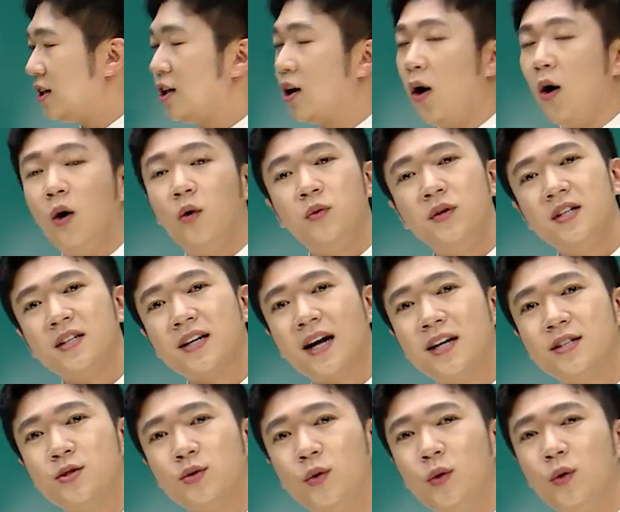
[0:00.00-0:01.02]
이 어휘들
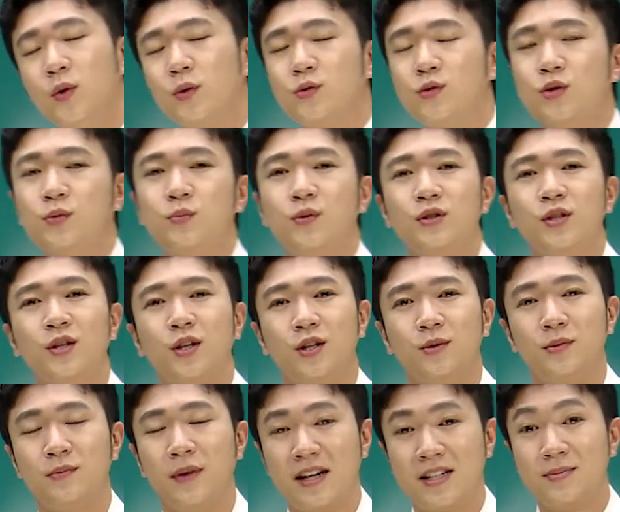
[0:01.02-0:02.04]
가지고 충분히
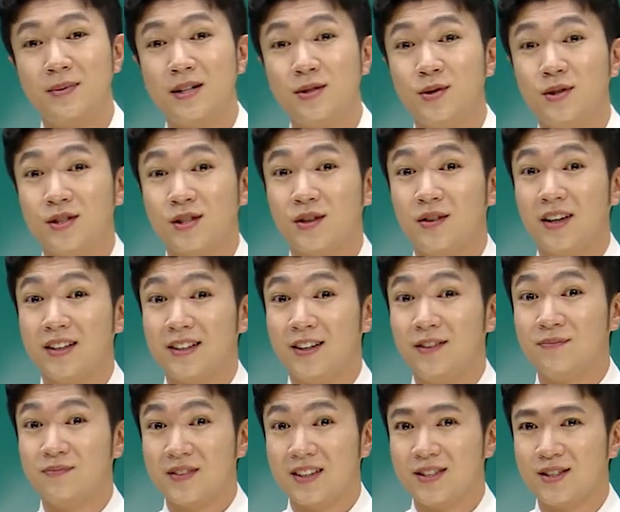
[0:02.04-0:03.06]
여러분 말씀할 수 있을 것 같아요.
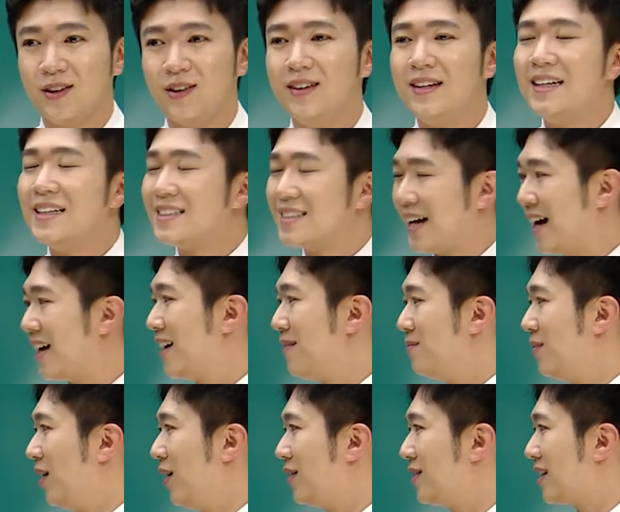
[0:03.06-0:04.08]
그래서 잘
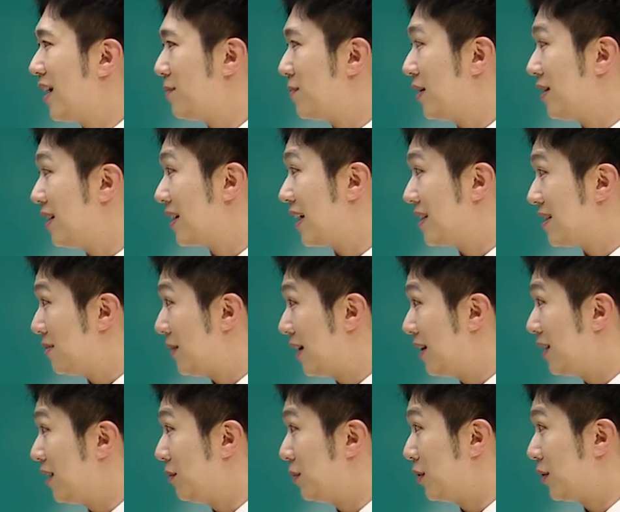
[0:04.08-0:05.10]
한번 답변을 같이
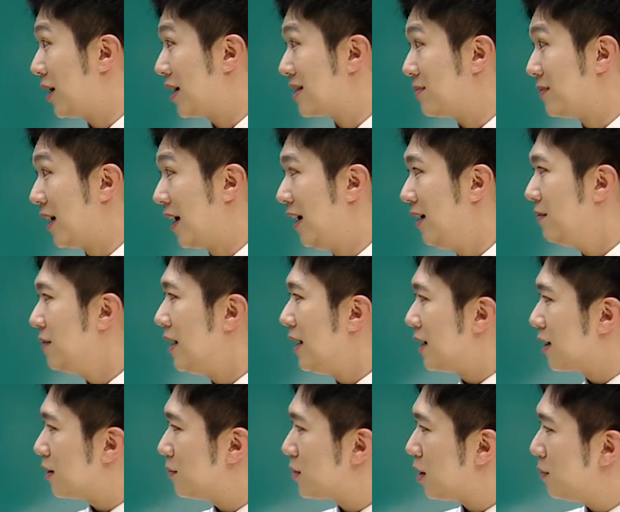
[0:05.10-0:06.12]
만들어 보도록 하겠습니다.
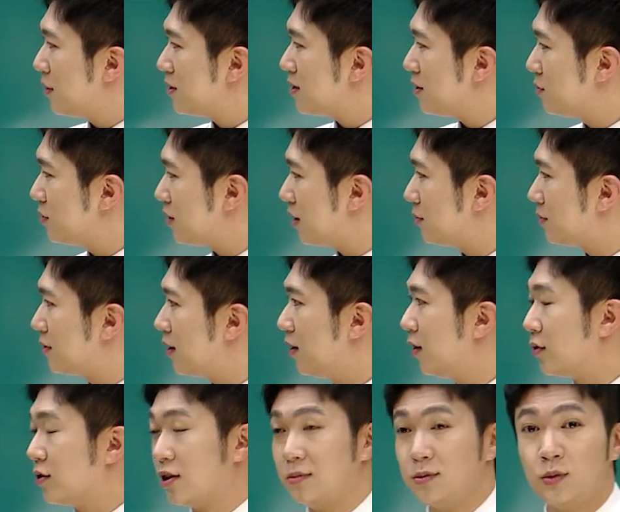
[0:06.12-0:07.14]
그럼 첫 번째
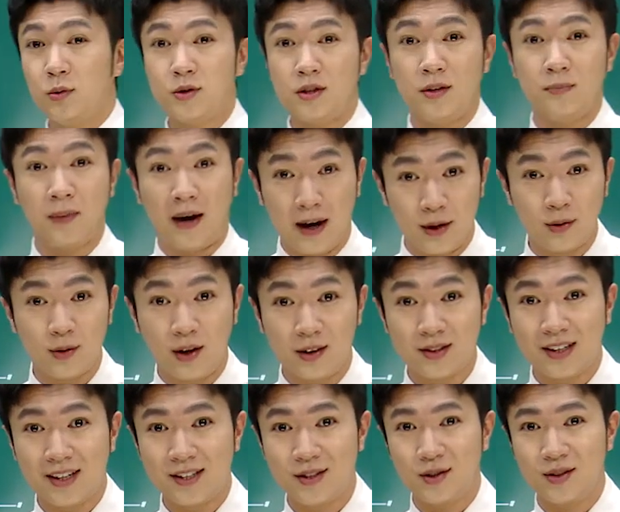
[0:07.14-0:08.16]
문장부터 여러분 혹시 바로
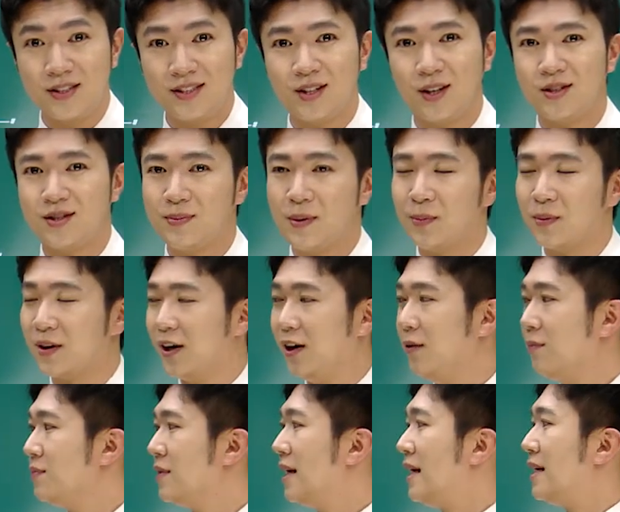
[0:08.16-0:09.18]
영작할 수 있는지 연습해
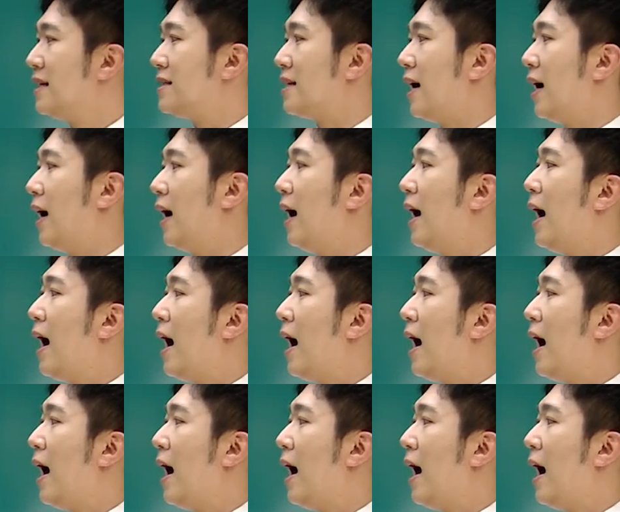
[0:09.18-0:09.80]
볼까요? 자,